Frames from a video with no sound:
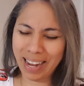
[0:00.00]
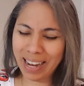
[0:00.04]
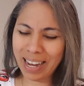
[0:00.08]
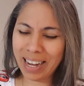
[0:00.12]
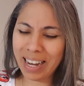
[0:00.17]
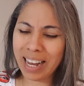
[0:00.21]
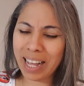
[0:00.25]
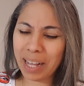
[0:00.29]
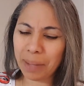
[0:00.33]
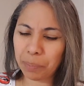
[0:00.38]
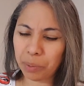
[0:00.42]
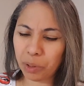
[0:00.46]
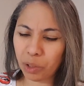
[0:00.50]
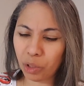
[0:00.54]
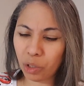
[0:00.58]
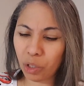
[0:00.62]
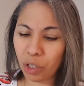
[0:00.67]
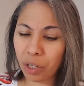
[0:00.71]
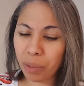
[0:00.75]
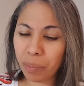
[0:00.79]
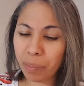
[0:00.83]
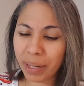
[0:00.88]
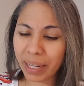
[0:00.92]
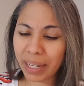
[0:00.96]
eh, la
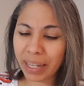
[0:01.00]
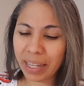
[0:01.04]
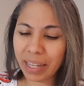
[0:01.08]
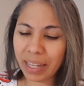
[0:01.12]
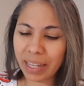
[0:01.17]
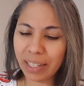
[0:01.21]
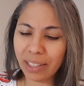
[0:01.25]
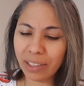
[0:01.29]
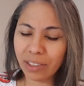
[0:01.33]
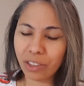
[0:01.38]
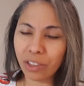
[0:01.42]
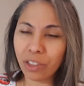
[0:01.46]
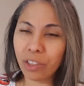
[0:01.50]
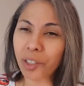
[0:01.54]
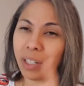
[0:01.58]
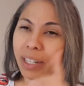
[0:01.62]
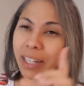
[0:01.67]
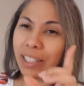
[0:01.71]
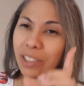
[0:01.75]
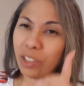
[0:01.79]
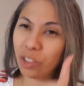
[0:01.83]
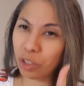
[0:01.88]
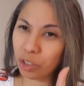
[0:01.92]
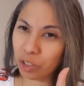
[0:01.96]
absorbe,
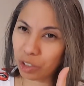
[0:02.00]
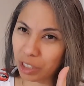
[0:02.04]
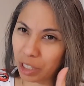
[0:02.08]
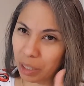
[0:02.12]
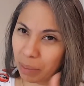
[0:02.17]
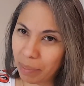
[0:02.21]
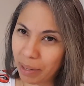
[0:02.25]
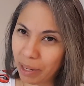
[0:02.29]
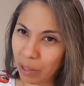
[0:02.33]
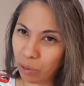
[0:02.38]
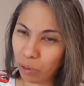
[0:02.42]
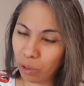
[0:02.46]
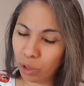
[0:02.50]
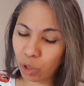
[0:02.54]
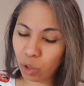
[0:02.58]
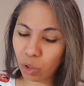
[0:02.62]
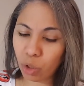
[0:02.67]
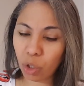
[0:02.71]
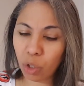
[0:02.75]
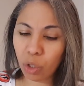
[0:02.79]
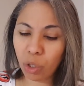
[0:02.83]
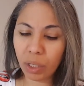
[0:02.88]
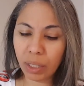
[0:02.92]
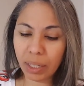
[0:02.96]
eso sí me
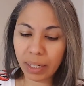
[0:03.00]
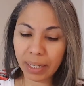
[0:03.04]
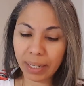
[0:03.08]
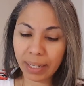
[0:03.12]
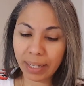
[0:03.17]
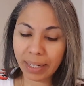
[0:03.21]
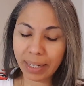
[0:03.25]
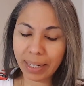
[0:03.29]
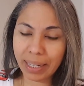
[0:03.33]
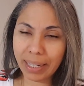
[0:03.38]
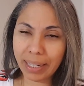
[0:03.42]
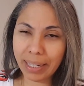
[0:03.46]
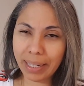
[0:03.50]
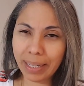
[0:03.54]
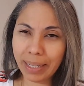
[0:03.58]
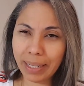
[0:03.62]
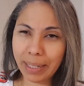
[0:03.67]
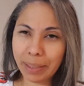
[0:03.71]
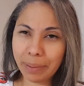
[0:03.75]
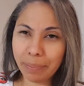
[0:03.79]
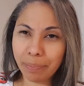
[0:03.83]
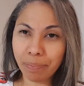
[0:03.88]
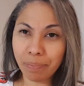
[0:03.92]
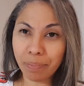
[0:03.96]
gustó
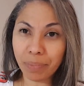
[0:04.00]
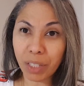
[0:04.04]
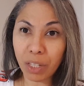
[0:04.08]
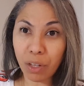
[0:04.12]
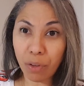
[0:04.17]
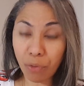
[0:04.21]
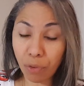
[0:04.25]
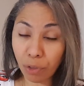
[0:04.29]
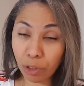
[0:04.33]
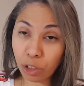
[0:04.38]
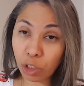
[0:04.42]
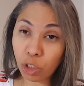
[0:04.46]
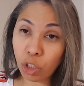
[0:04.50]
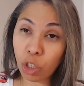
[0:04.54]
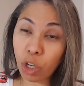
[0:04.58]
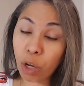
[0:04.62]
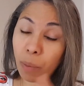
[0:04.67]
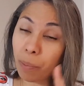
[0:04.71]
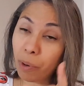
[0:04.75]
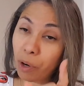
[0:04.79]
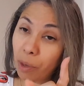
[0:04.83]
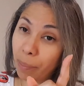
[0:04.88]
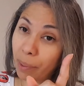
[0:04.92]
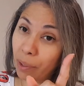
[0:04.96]
y
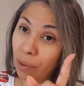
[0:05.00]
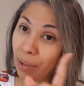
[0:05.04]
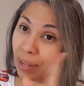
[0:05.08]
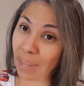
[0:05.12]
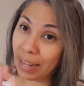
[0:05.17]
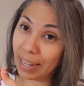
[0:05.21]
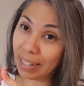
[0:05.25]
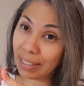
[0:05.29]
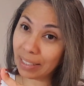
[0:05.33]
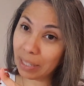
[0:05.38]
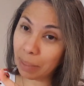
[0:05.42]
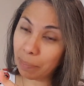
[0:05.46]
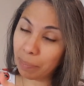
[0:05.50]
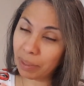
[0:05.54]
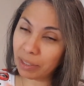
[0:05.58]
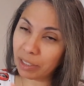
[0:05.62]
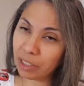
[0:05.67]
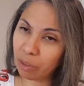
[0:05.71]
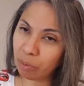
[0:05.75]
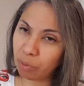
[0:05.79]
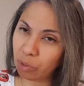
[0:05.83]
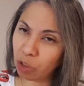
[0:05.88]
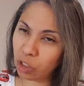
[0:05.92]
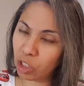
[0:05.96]
funcionó, por lo menos esta
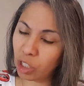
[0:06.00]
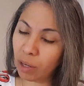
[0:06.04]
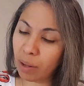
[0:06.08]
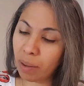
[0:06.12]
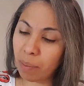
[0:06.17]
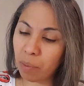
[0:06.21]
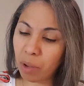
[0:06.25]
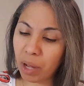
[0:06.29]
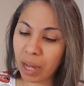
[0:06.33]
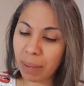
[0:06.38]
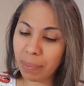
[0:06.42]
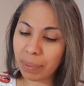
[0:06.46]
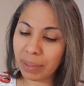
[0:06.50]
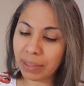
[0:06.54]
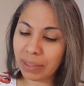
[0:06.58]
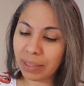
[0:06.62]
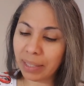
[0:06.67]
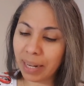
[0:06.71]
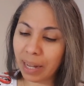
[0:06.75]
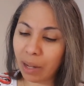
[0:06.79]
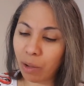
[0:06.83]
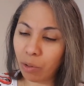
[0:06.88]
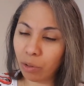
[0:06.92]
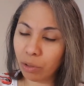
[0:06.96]
parte funcionó, vamos a ver
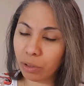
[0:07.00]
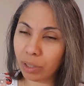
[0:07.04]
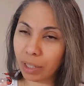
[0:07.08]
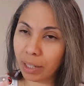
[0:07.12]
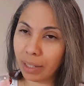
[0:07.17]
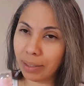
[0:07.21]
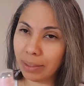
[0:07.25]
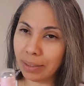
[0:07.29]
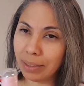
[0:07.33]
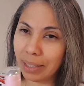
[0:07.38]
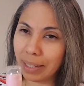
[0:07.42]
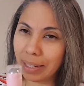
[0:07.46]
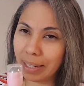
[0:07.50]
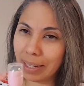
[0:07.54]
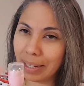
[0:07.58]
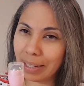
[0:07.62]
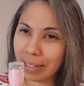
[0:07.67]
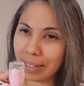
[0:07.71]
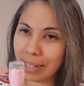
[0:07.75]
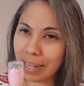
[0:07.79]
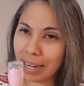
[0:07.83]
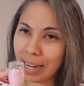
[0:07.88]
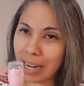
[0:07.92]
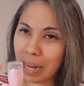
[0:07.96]
si la otra,
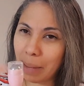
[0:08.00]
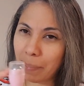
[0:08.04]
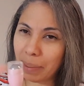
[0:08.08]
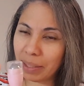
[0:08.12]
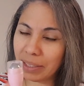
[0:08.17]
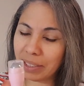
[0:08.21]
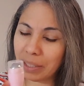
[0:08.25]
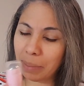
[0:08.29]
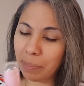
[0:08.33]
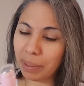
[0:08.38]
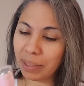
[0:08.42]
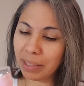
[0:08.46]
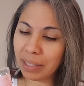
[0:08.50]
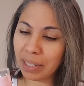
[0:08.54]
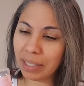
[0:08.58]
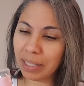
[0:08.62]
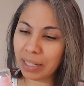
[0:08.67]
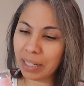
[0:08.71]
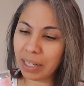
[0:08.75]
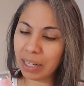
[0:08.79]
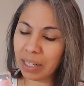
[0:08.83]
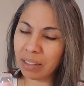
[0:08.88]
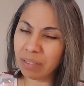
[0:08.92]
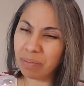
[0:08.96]
que es la parte
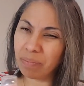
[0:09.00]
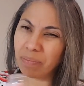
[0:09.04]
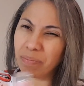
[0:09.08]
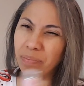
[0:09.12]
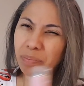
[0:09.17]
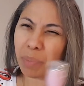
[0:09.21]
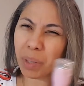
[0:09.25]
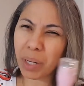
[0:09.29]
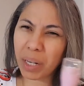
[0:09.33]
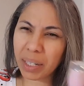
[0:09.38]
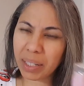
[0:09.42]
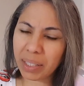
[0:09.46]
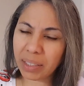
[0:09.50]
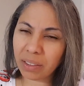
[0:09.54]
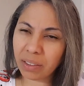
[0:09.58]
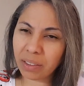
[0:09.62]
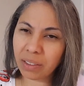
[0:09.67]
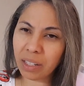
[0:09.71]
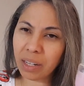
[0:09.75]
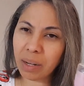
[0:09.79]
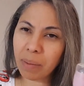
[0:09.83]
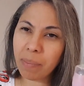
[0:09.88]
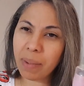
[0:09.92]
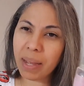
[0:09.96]
metálica, para qué
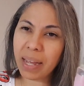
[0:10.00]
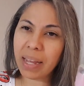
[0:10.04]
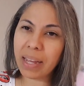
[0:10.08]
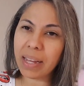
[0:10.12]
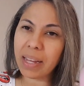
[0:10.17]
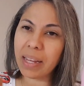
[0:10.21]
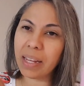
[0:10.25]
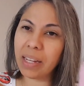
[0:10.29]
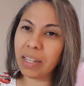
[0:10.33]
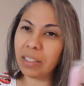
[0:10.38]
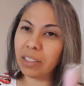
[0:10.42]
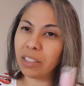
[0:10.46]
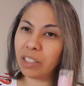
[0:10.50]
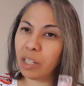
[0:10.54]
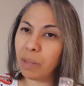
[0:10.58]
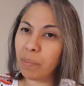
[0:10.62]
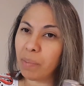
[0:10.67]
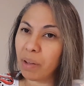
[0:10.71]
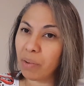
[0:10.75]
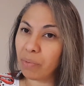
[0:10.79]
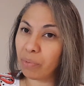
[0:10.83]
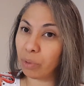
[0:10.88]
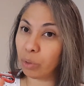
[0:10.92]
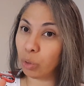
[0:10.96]
sirve y si
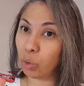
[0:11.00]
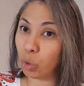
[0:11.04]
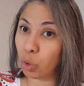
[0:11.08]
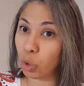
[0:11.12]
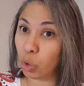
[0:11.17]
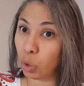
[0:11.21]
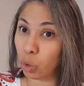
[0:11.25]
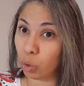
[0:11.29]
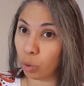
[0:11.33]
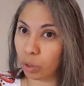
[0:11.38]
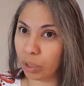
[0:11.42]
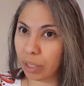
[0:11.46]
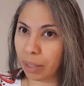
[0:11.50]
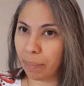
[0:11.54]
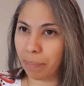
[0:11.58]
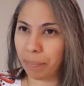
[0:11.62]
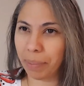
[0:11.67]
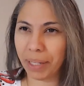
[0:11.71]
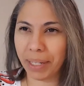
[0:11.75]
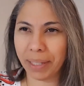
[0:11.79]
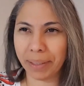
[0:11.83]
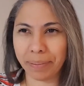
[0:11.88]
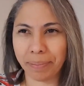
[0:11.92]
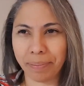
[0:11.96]
me funcionó
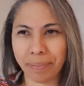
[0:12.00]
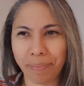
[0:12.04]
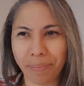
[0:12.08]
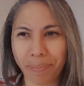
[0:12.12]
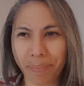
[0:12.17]
también.